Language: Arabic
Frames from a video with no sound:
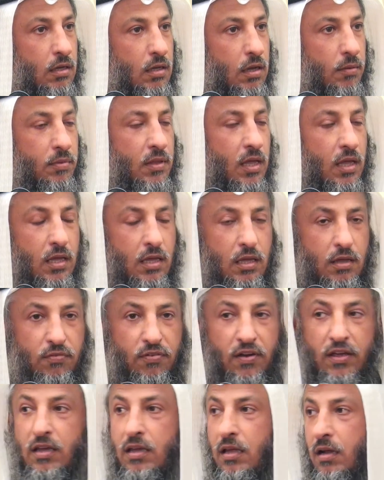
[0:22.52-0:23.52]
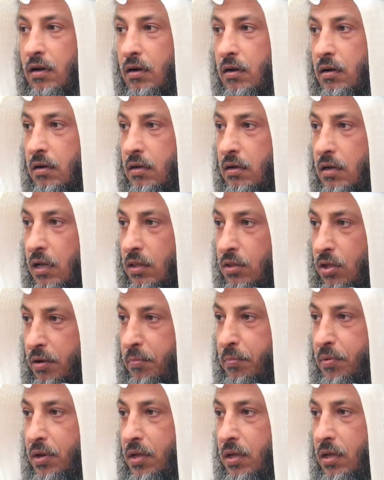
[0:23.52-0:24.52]
يبدأ يفكر أن
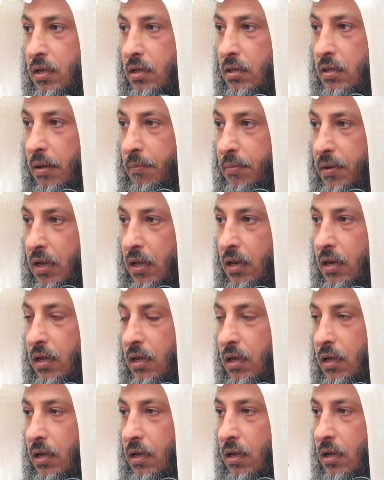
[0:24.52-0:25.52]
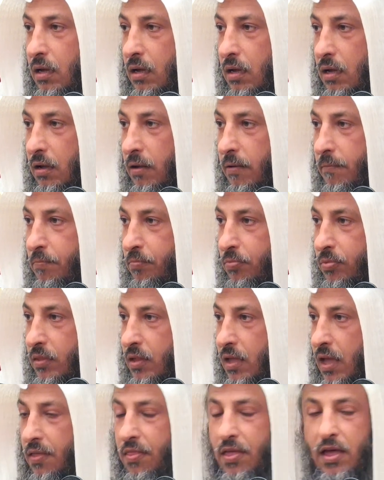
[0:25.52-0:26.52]
تحبني تبيني آه،
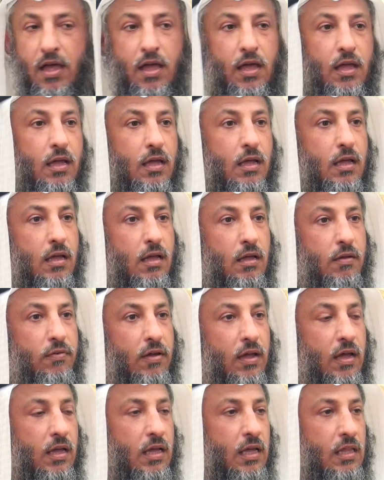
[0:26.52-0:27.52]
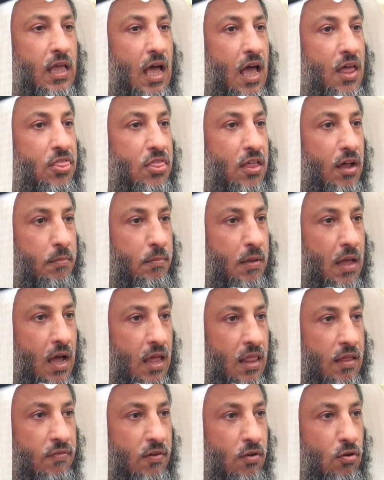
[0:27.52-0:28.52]
كذا فيتأثر
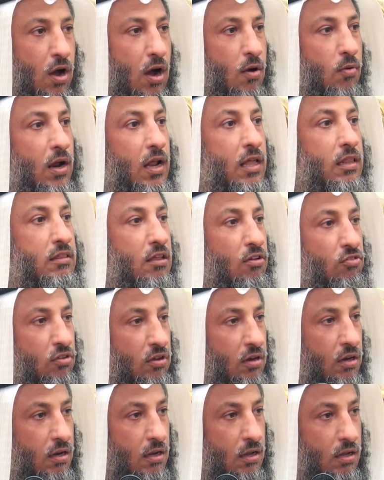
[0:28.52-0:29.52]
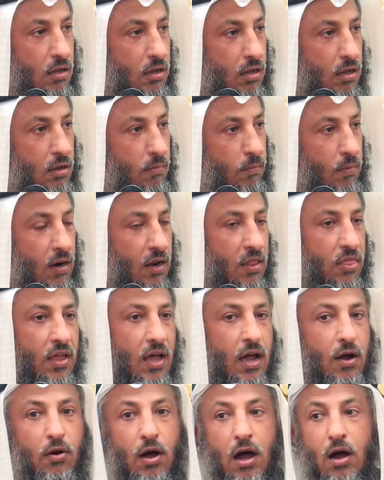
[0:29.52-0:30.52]
بهذا فيحاول أن يتصل مرة
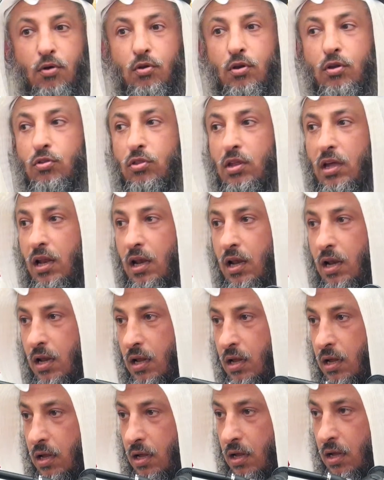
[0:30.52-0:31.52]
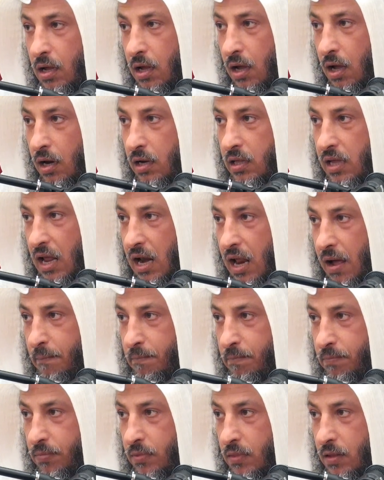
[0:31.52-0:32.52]
ثانية أحاول أن يطيل الكلام
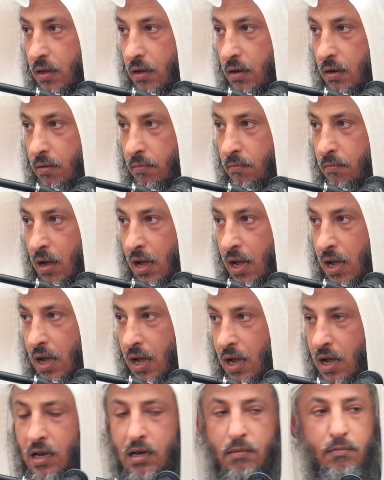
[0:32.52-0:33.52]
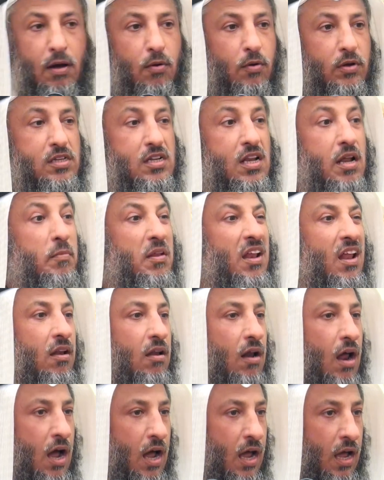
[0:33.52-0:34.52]
معها لما وجد من
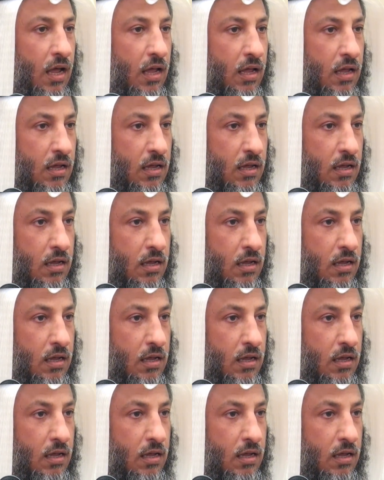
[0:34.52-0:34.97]
الراحة